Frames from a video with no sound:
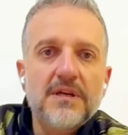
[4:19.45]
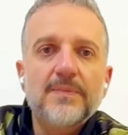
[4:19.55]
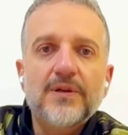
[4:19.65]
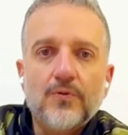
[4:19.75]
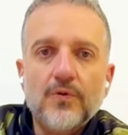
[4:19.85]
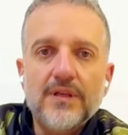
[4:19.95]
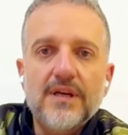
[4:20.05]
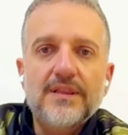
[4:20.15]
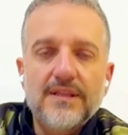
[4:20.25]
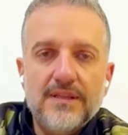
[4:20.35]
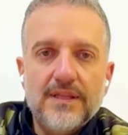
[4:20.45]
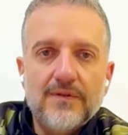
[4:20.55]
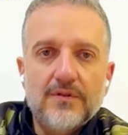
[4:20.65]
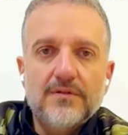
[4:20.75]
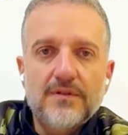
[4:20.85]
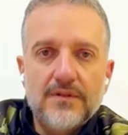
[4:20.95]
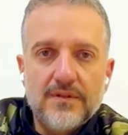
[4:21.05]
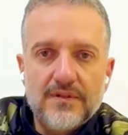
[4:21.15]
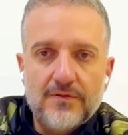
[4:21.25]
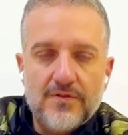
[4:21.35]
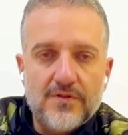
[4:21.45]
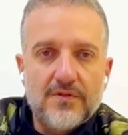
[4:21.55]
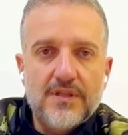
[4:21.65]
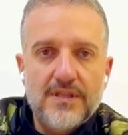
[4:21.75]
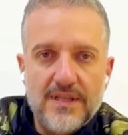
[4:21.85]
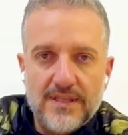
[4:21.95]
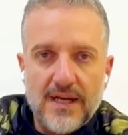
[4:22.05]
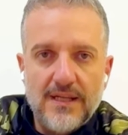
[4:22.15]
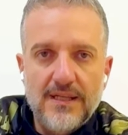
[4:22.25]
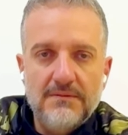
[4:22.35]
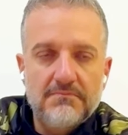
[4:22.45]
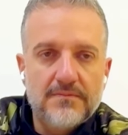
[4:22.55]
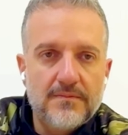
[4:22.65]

per cui attendevo eh, le istruzioni, dettagli,